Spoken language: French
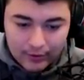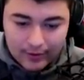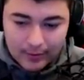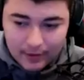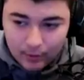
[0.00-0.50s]
qu'on va faire, les
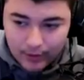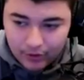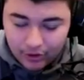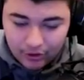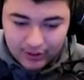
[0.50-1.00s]
amis, c'est qu'on va aller
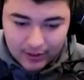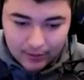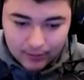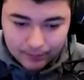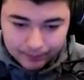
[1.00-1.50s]
chercher
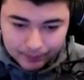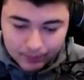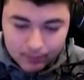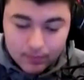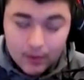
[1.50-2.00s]
Cars.
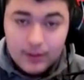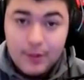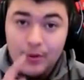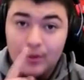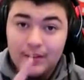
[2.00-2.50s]

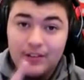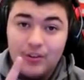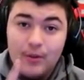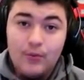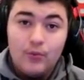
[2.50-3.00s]
Dites-moi en commentaire si
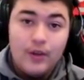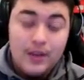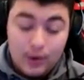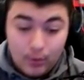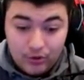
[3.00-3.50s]
jamais vous le
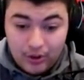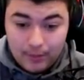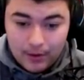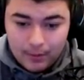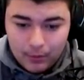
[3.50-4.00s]
voyez et que moi je l'ai
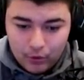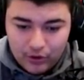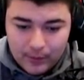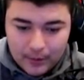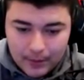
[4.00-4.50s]
peut-être que je
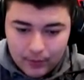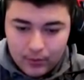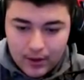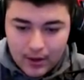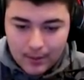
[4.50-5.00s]
l'ai peut-être pas
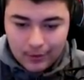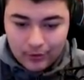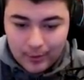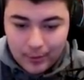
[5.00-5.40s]
vu parce que